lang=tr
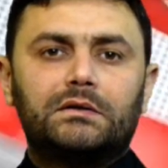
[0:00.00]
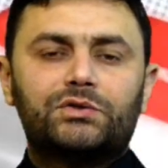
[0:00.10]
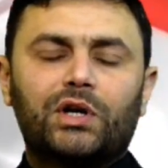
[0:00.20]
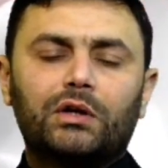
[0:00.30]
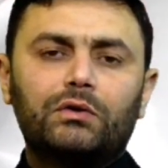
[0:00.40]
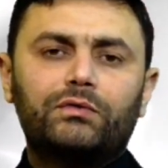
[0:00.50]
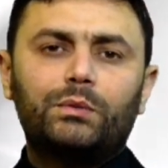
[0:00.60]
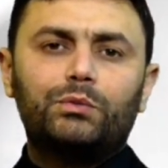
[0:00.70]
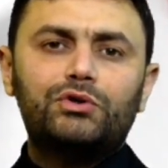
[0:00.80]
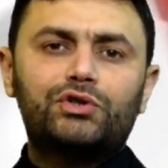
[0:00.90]

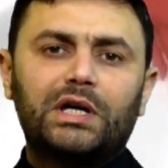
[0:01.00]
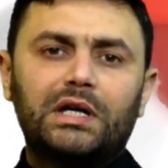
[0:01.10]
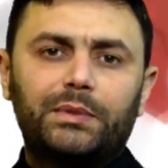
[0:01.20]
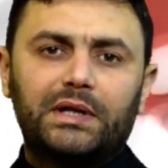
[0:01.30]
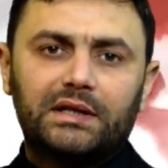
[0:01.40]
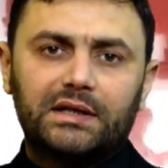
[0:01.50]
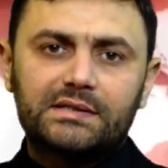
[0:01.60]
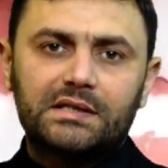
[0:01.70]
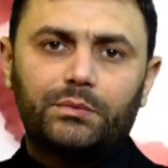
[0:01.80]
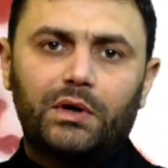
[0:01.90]
Şanlıurfa Büyükşehir
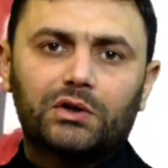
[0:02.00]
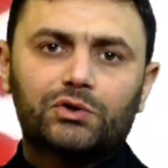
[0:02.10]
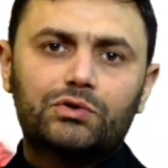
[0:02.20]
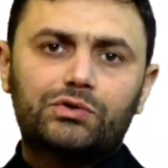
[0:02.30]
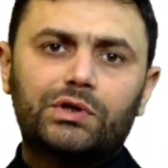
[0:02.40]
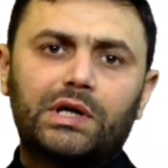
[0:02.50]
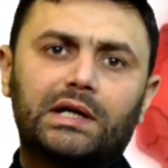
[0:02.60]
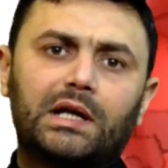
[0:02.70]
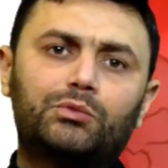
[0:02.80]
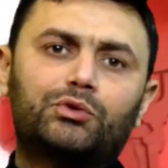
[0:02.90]
Belediyesi'ne bağlı Şüskü
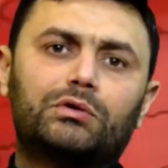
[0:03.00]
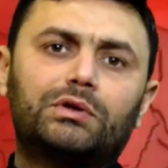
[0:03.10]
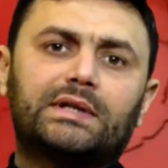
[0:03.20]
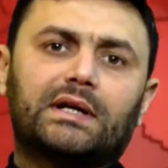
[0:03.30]
Genel Müdürlüğü